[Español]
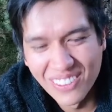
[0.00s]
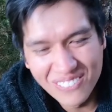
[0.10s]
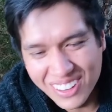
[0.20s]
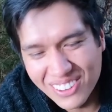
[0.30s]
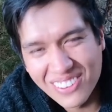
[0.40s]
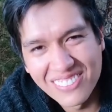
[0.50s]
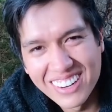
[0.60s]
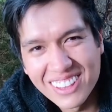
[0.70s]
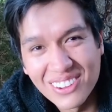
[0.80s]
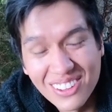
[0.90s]
no puedo
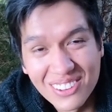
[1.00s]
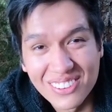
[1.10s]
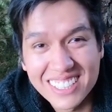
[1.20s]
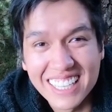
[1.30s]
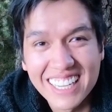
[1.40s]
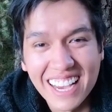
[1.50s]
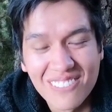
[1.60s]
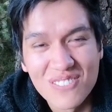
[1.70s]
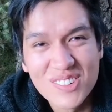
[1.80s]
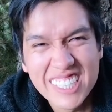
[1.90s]
comer todo, sería
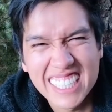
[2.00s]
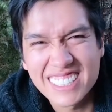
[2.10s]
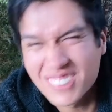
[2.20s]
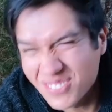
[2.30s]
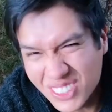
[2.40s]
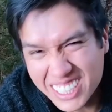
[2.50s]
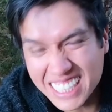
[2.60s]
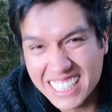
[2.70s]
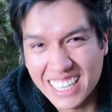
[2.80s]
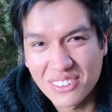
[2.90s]
muchas,
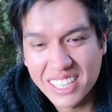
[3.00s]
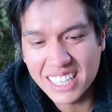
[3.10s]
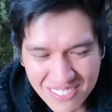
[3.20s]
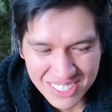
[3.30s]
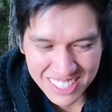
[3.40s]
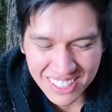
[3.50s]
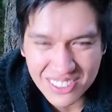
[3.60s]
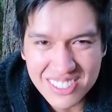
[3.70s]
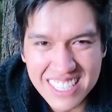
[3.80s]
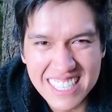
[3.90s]
muchas calorías. Vamos
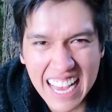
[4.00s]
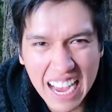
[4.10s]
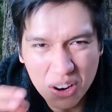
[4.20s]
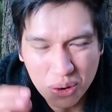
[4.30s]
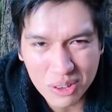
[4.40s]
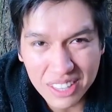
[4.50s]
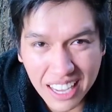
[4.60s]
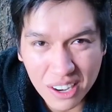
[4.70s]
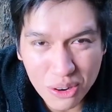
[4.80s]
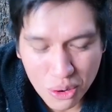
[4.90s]
entonces a
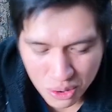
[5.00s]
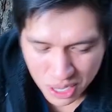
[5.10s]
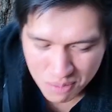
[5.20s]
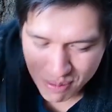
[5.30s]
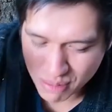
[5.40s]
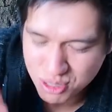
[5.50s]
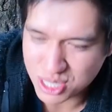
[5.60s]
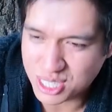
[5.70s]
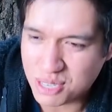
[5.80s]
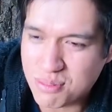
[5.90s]
cortarlo y vamos
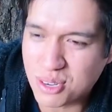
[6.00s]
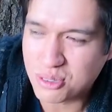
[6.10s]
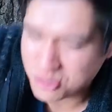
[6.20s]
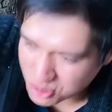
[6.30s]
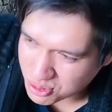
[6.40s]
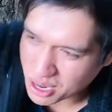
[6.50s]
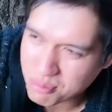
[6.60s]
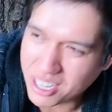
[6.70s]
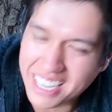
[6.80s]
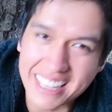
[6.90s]
a servirnos una
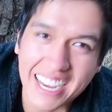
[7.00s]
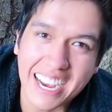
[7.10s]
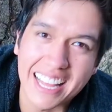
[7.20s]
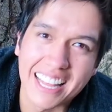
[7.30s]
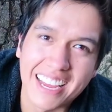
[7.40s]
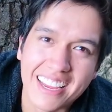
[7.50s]
buena tajada.